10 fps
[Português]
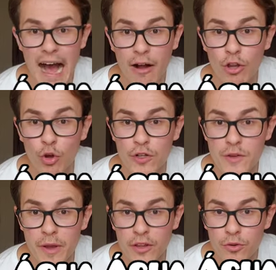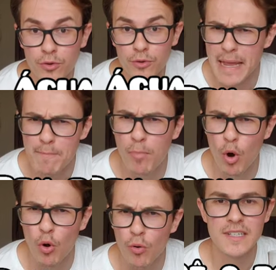água do cozimento, bem
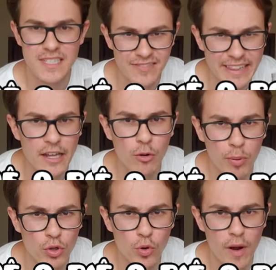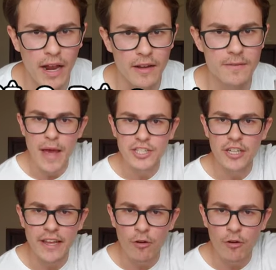pouco. Você vai dando ponto com ela. Mexe até